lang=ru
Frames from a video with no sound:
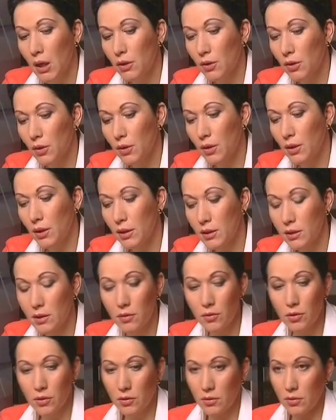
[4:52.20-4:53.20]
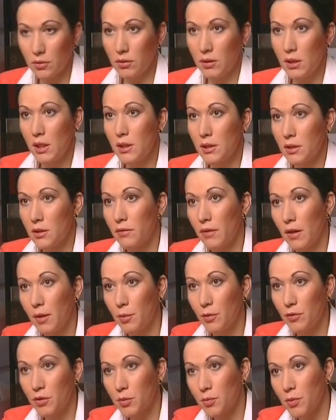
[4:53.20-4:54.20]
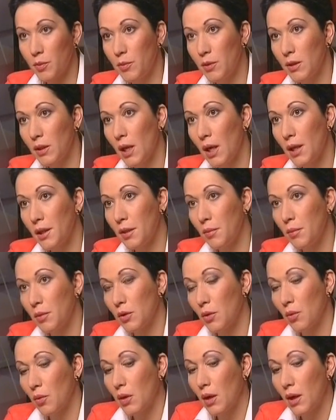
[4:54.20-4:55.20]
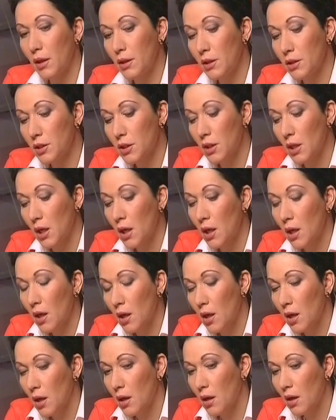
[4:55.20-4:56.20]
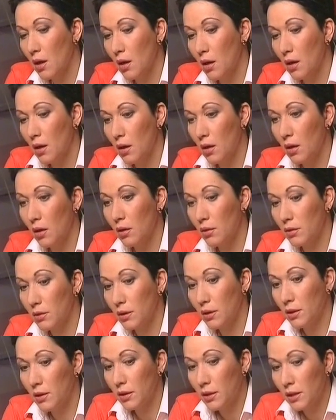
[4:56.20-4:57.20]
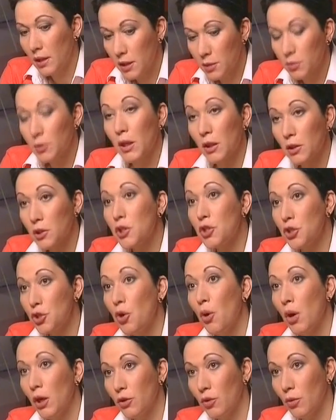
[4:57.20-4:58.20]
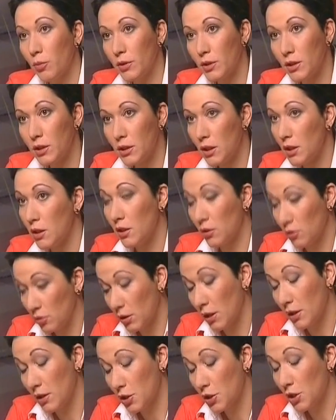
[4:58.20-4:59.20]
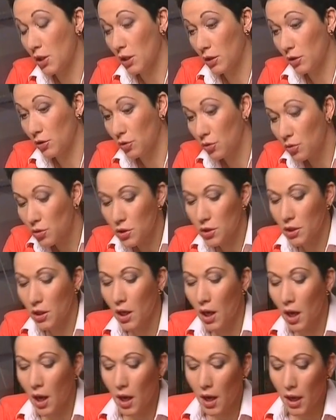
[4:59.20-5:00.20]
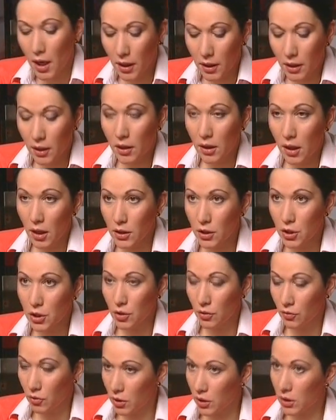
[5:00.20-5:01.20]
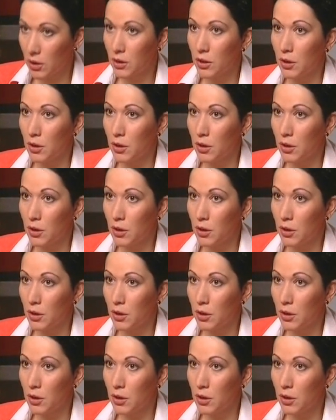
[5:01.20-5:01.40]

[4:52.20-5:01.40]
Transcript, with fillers: но если вот делиться с вами воспоминаниями, то, конечно, а, я испытала еще одно потрясение. То есть, конечно, это тоже. Это, конечно, вот эти